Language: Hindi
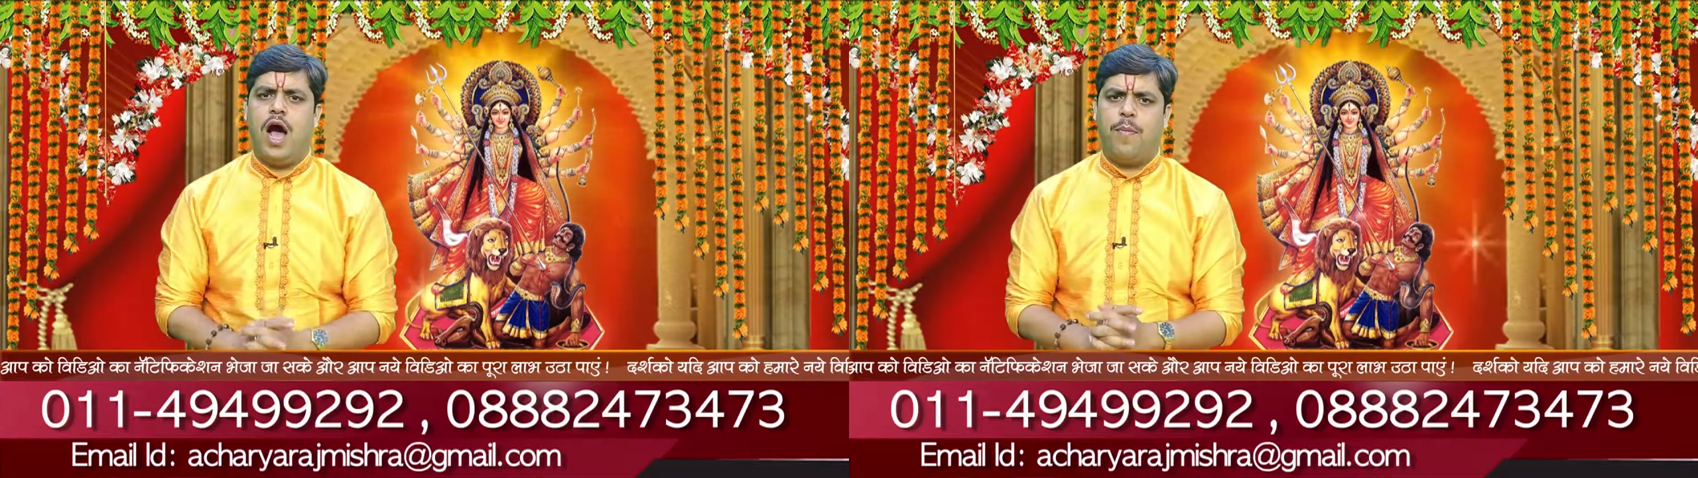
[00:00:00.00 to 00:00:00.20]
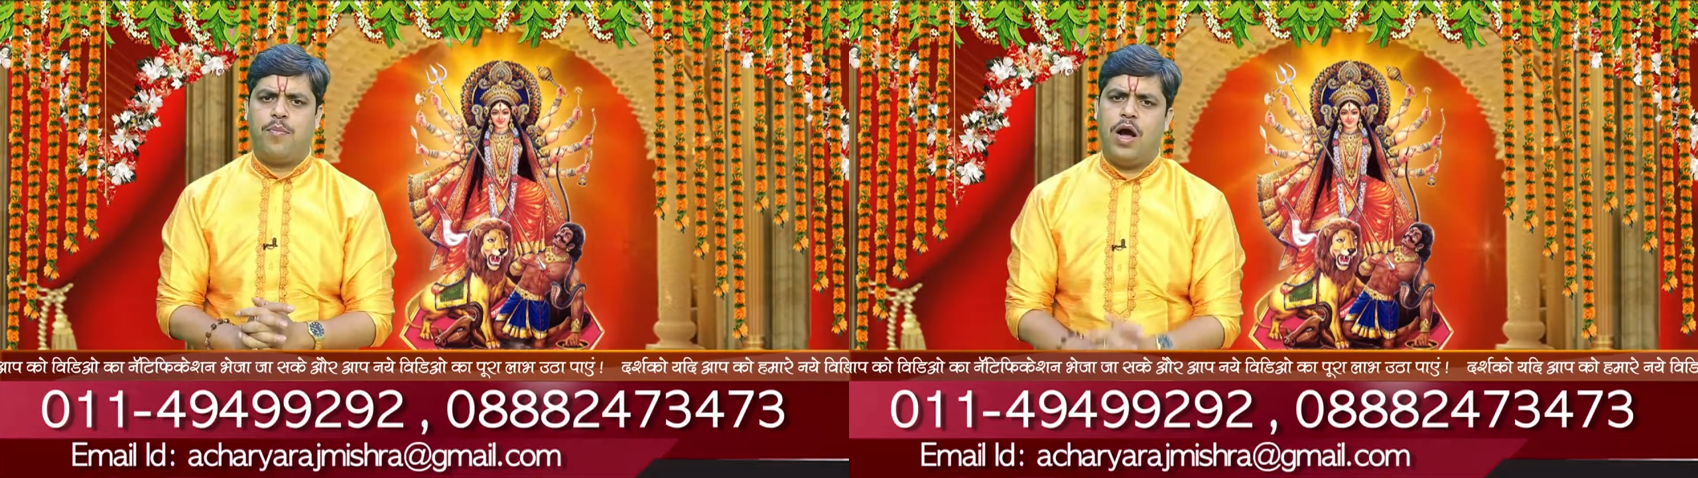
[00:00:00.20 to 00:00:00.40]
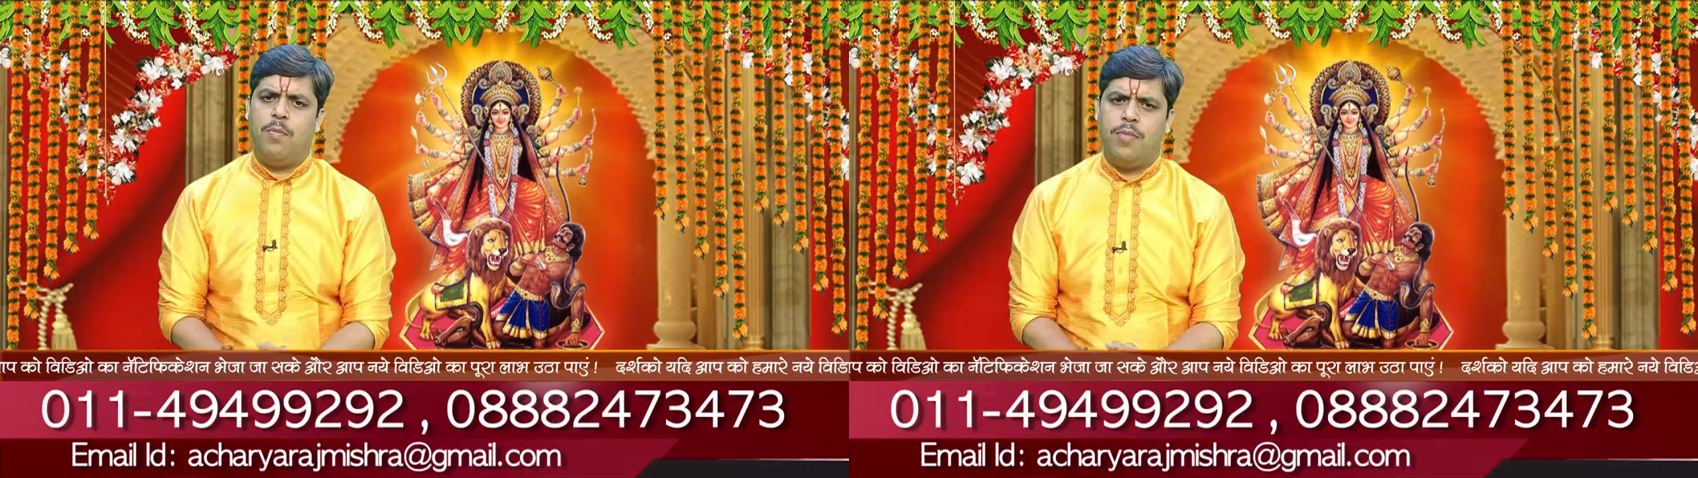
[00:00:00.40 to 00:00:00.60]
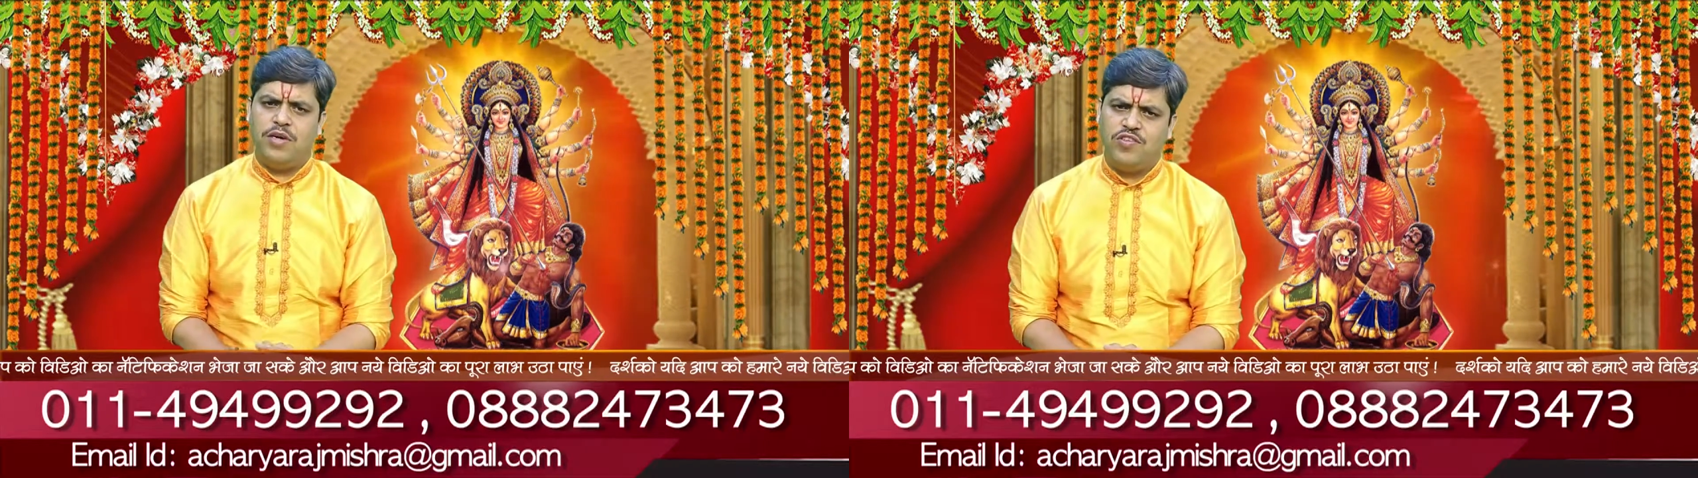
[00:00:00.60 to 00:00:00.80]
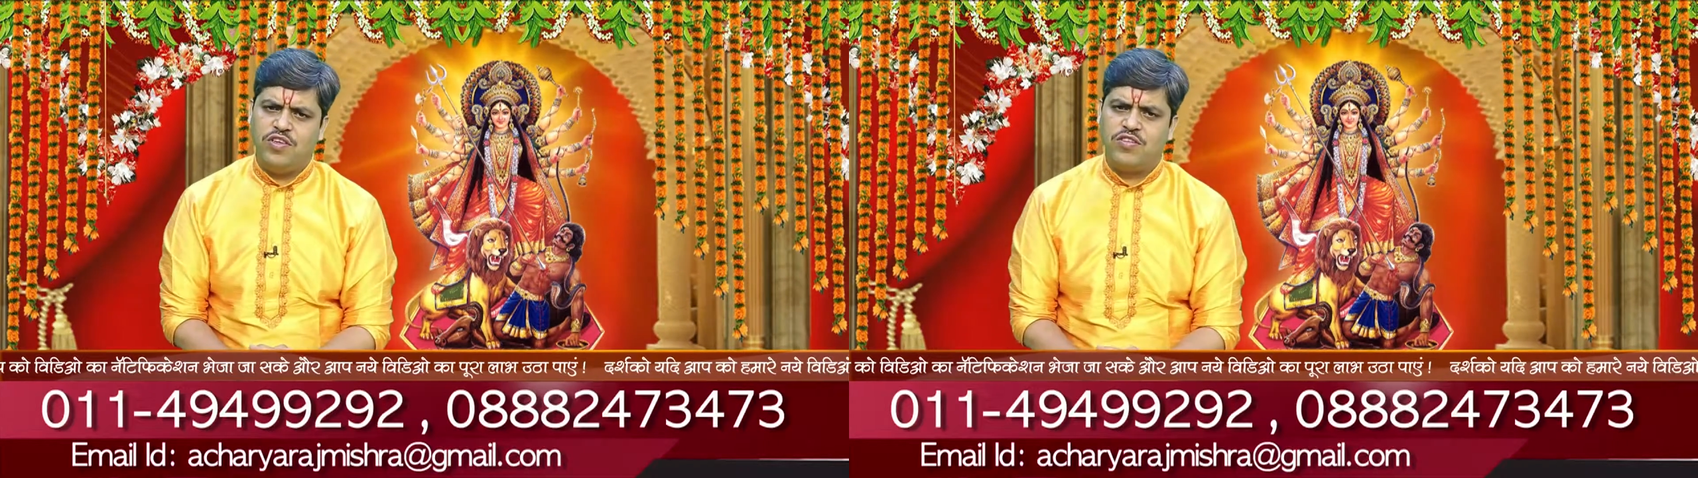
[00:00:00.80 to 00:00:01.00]
आपका
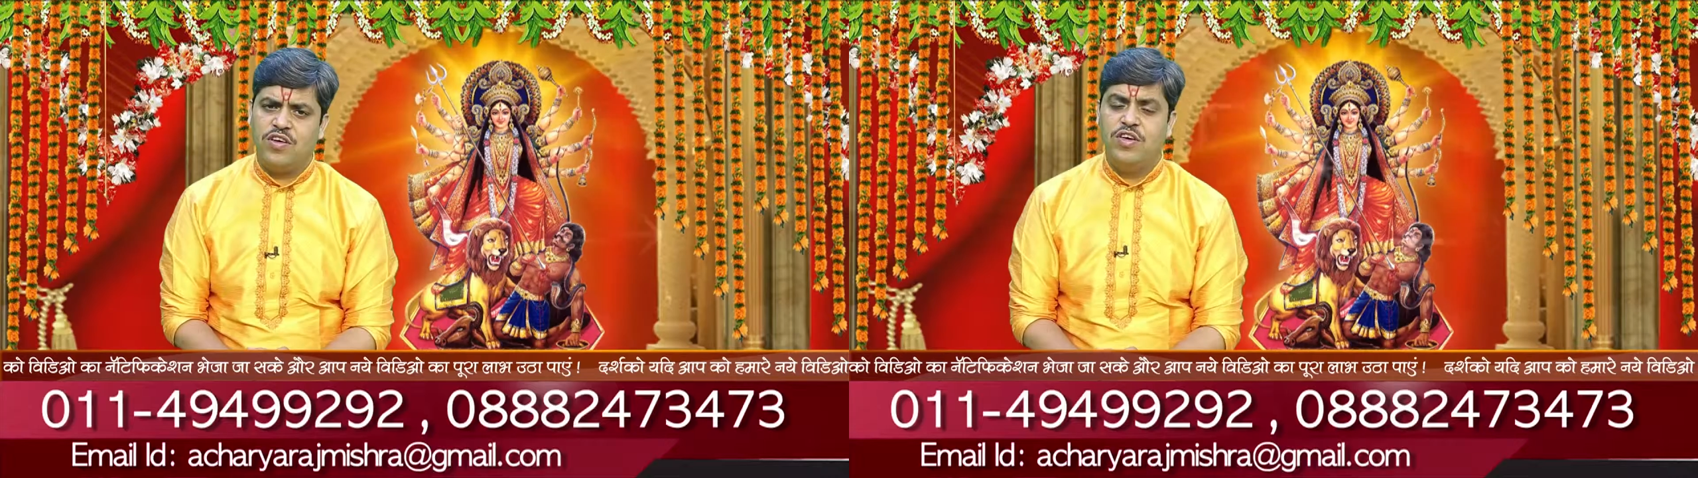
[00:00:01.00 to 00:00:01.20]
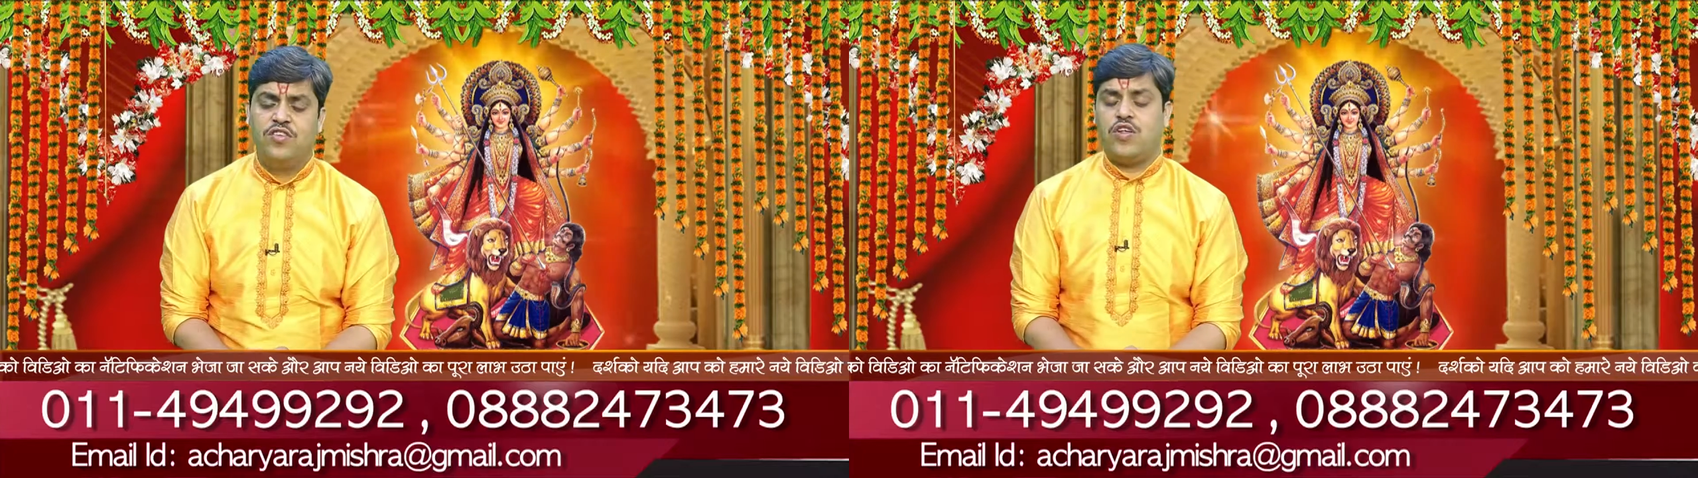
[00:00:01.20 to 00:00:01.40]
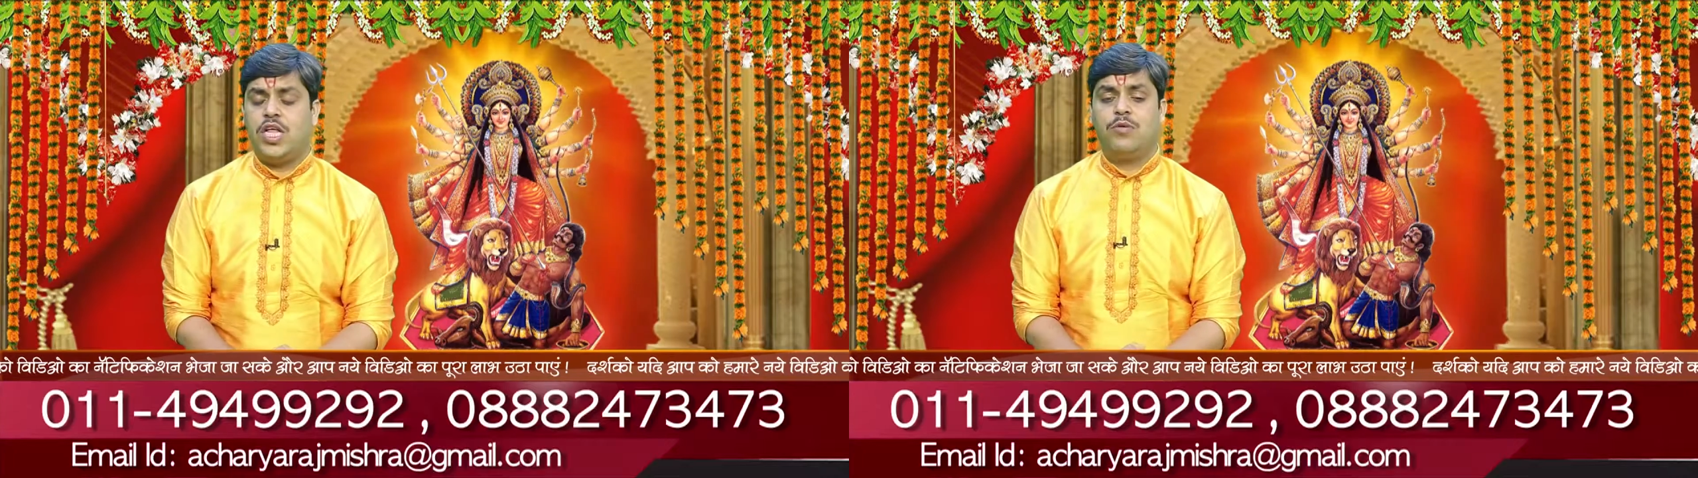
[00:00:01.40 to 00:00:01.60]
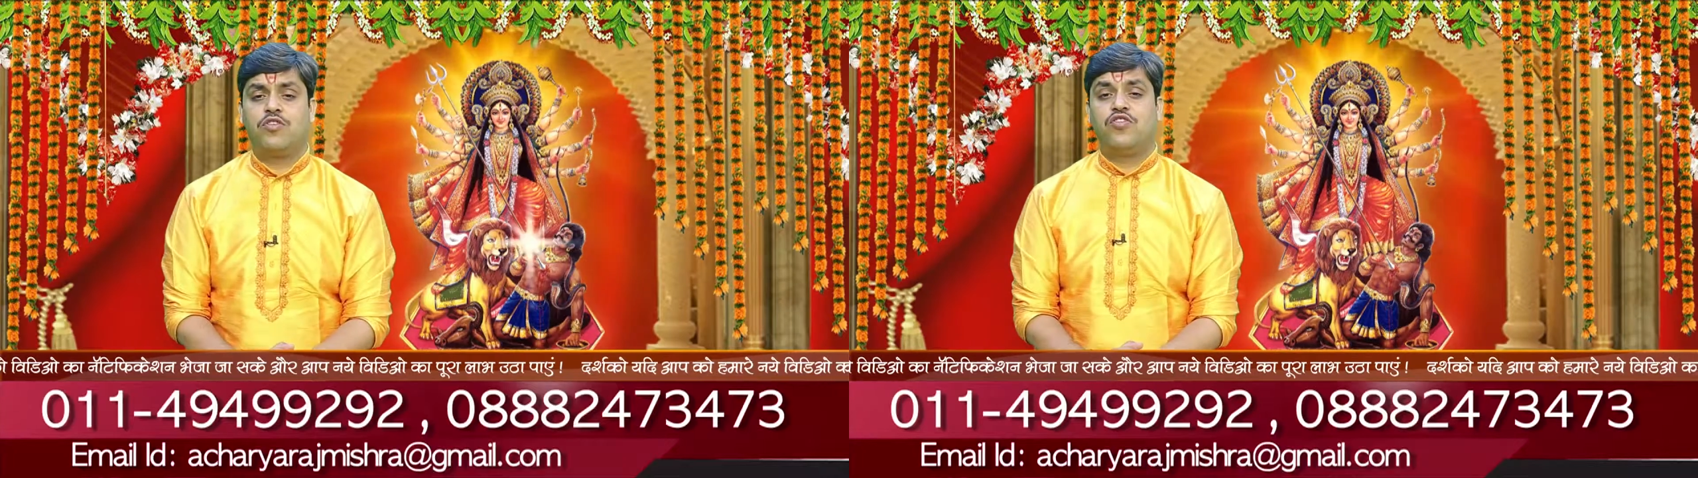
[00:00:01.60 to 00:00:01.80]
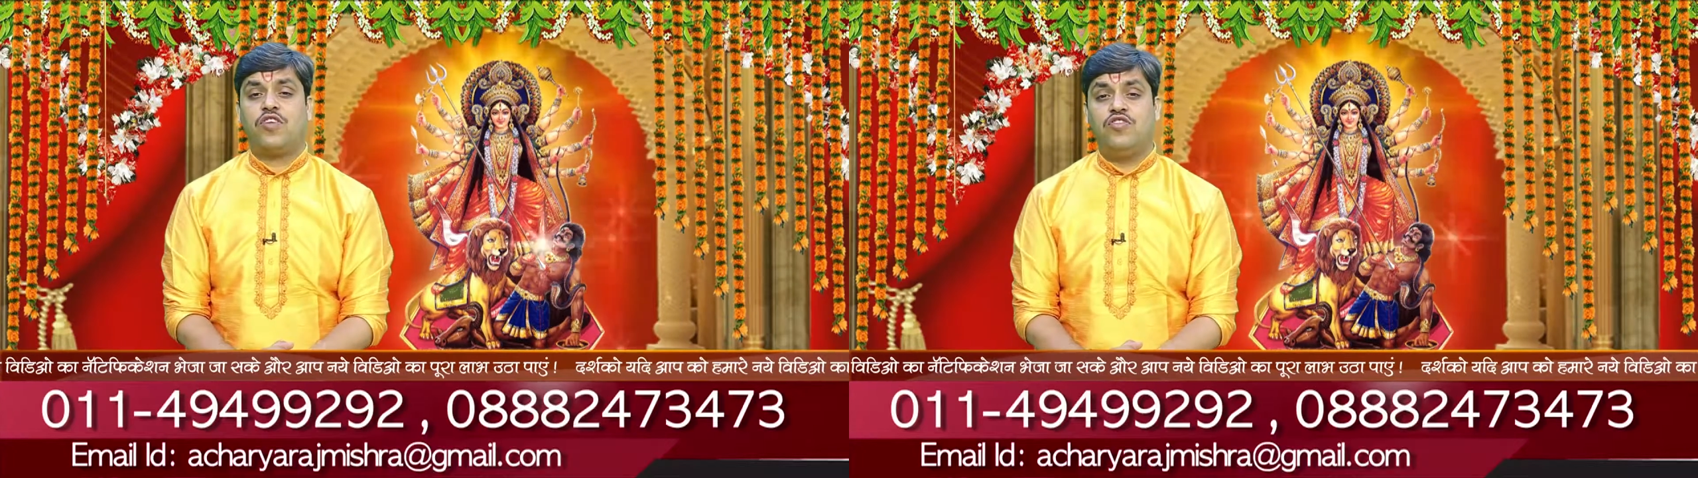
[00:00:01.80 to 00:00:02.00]
मस्तिष्क सदैव
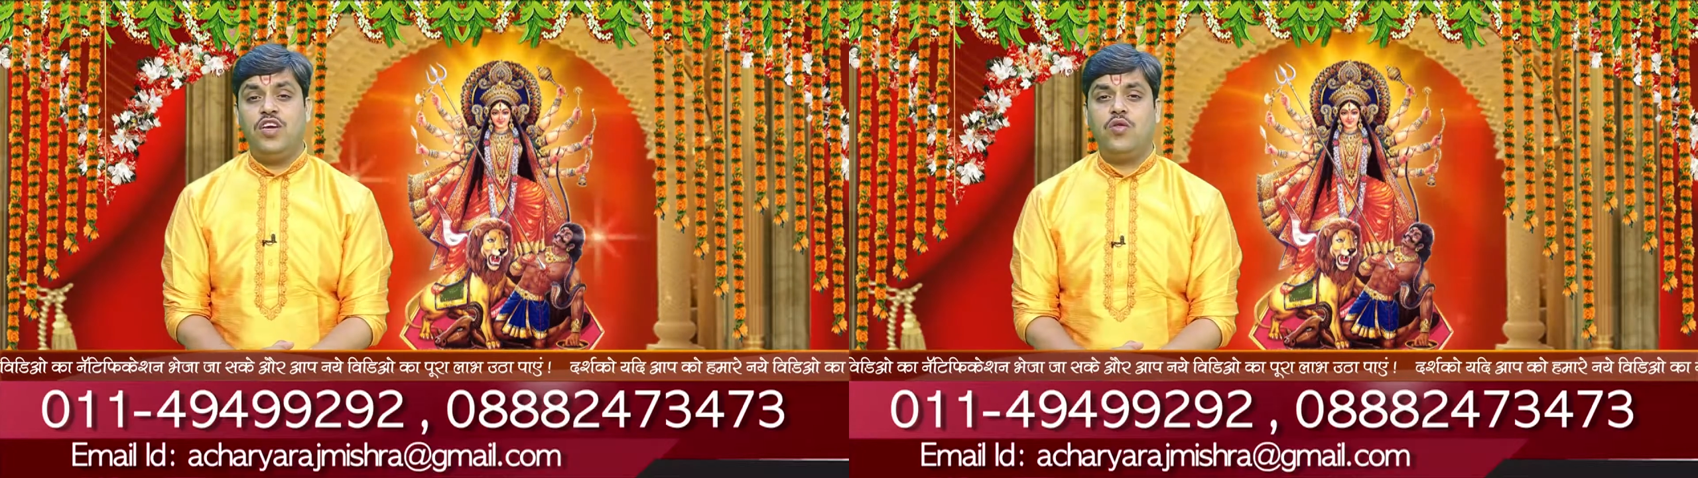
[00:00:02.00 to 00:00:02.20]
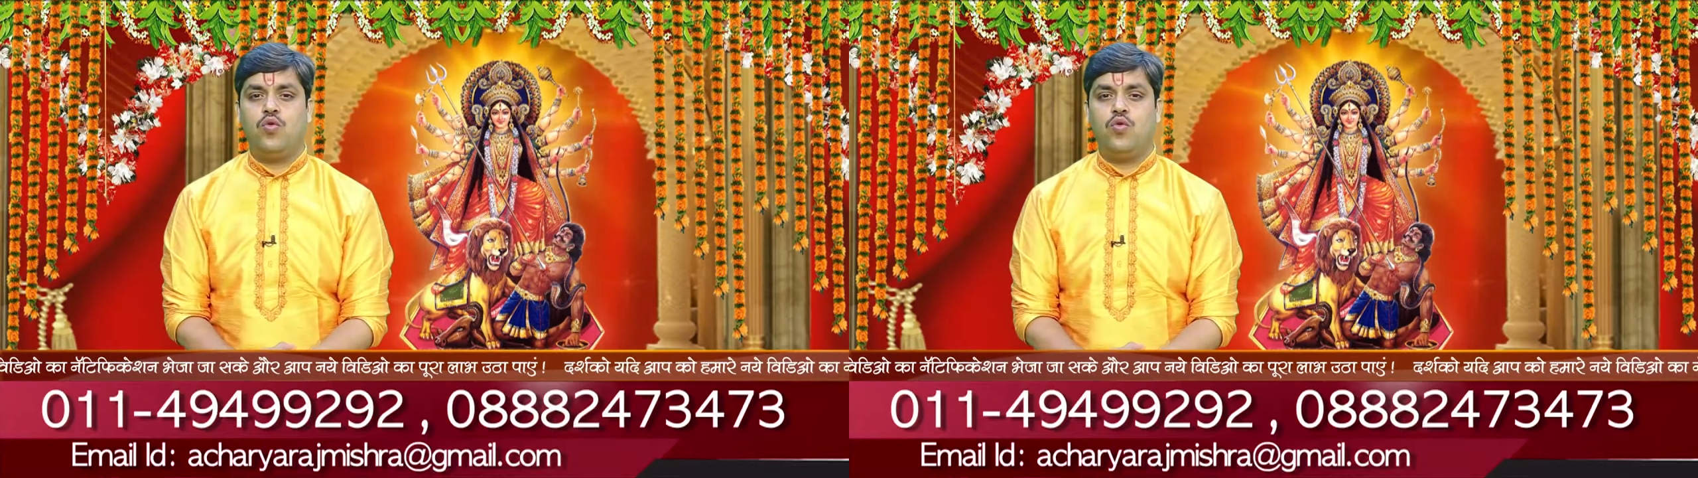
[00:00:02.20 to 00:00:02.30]
सचेत